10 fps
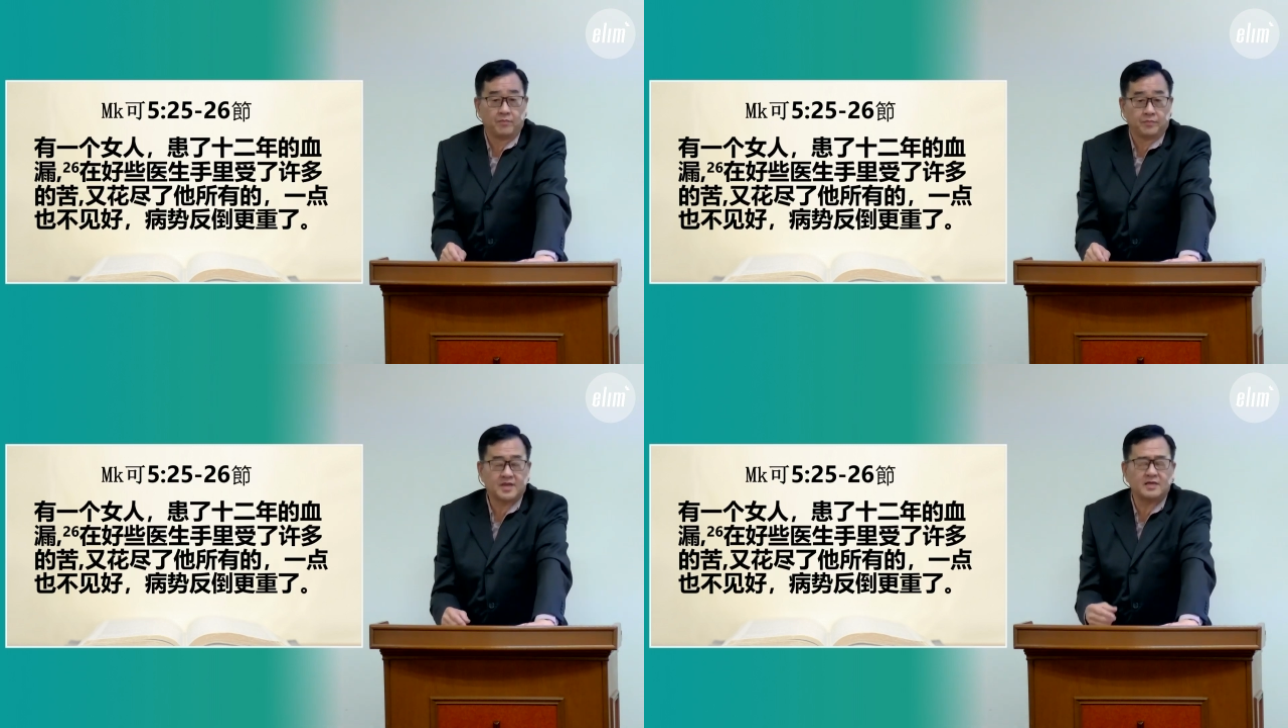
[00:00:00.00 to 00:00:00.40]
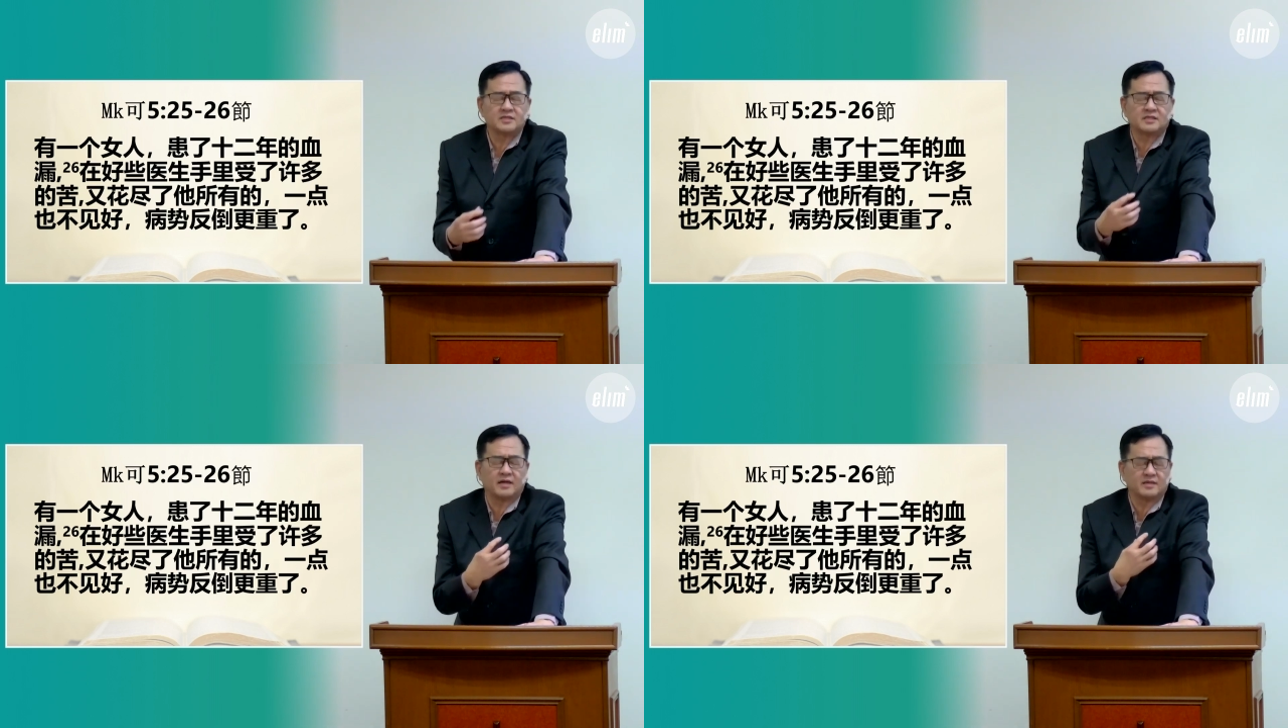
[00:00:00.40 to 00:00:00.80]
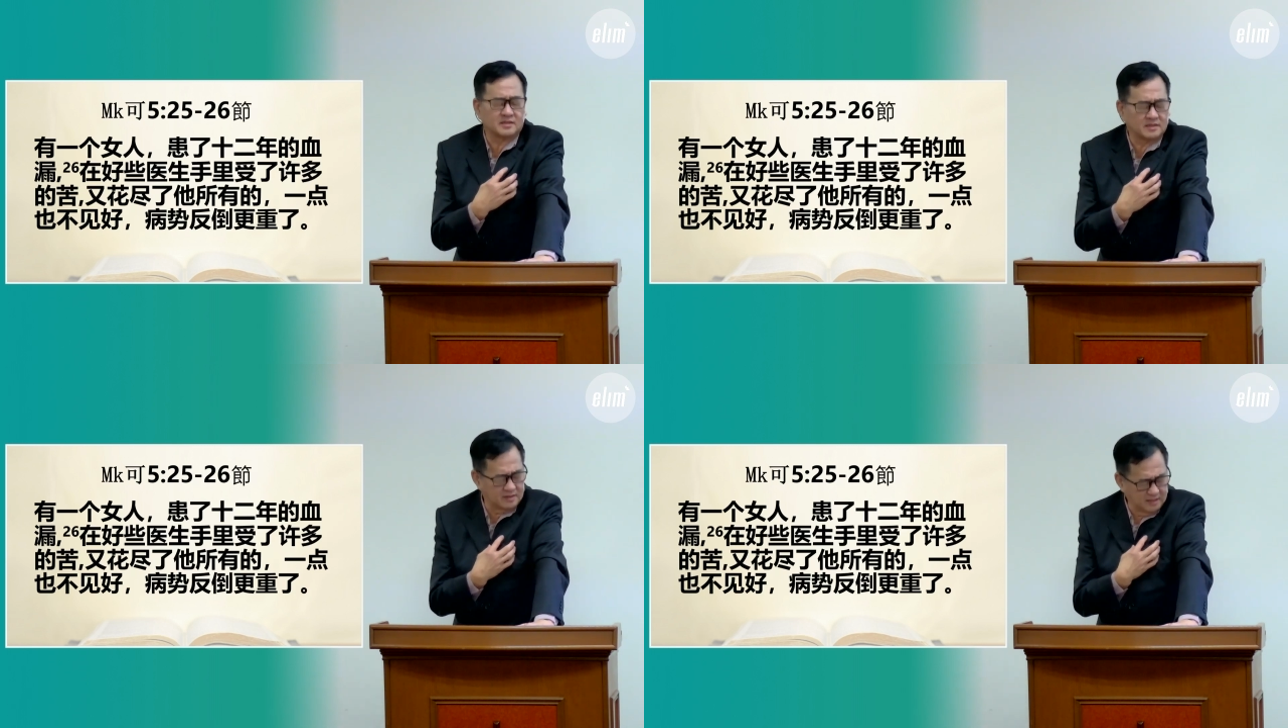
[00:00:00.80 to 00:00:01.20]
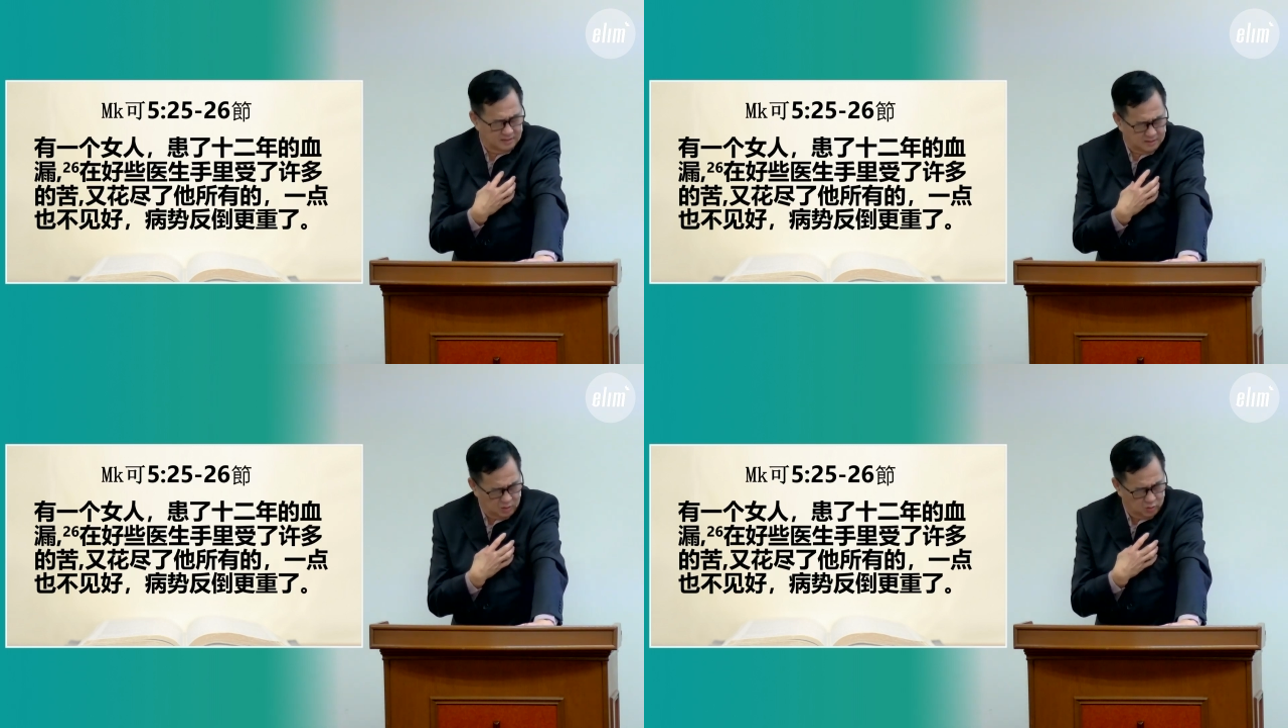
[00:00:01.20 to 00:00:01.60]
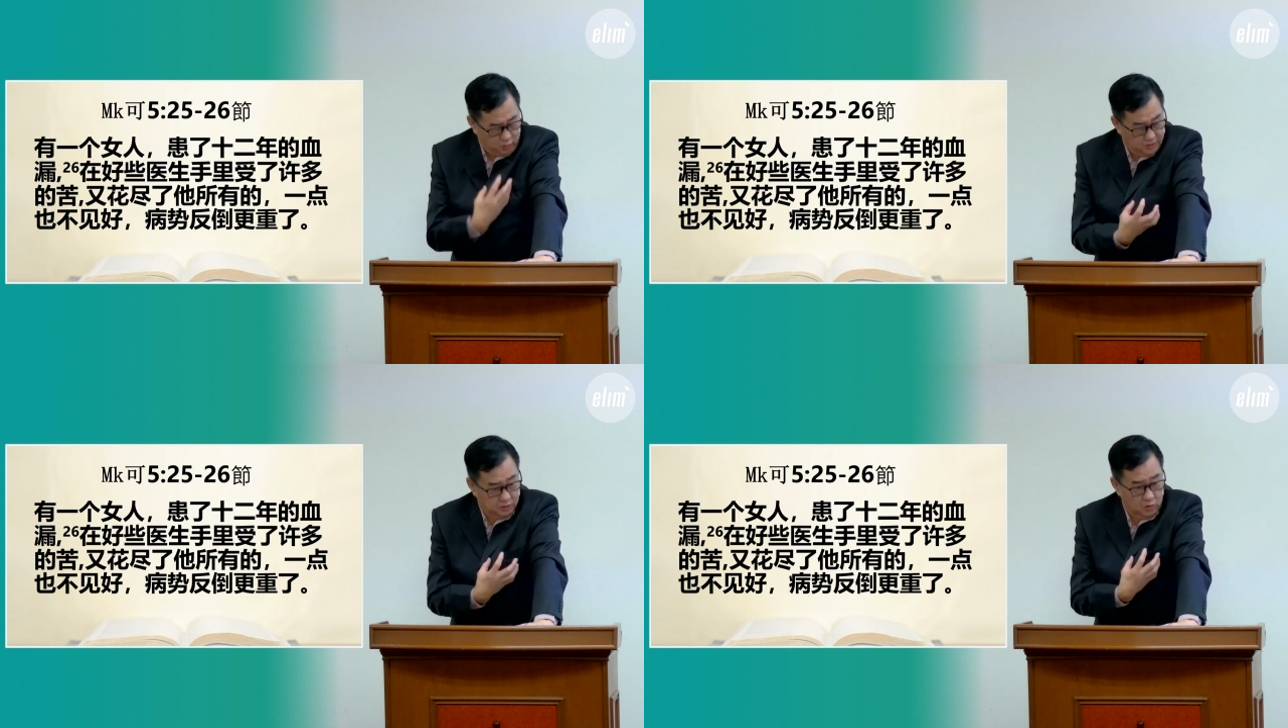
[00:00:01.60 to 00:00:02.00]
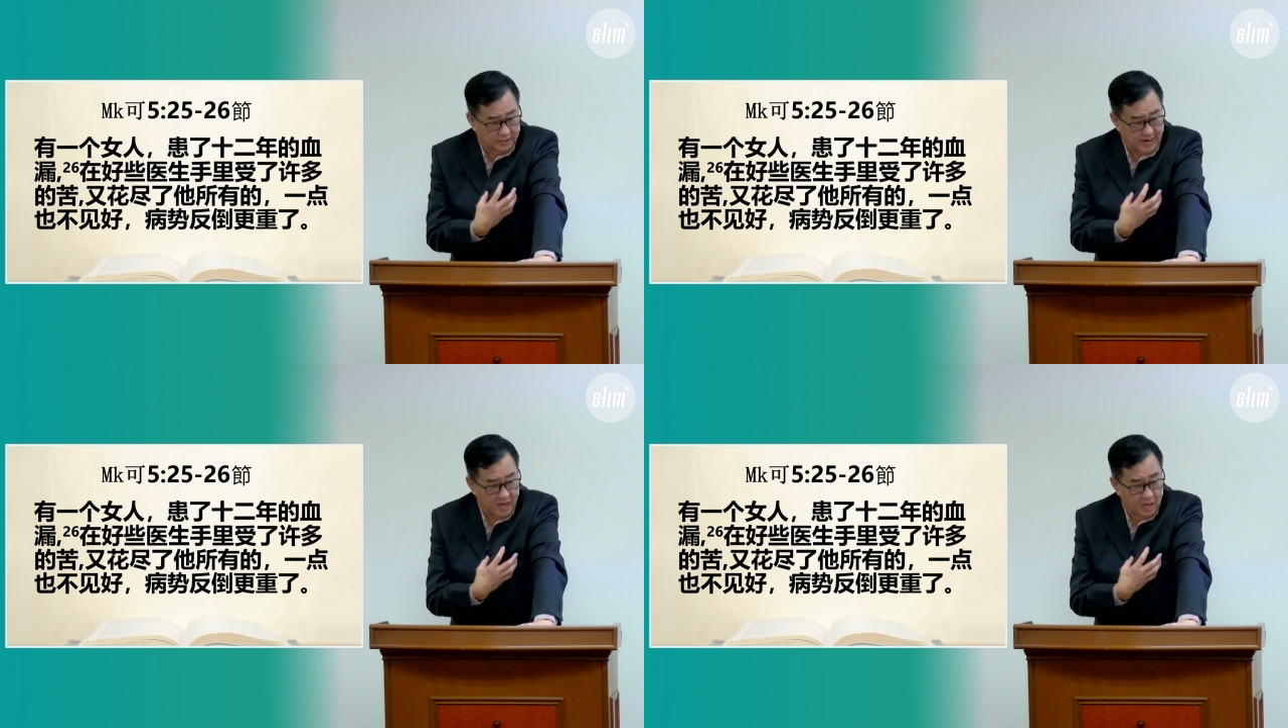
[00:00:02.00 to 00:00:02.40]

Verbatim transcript: 但是她的信心推动她，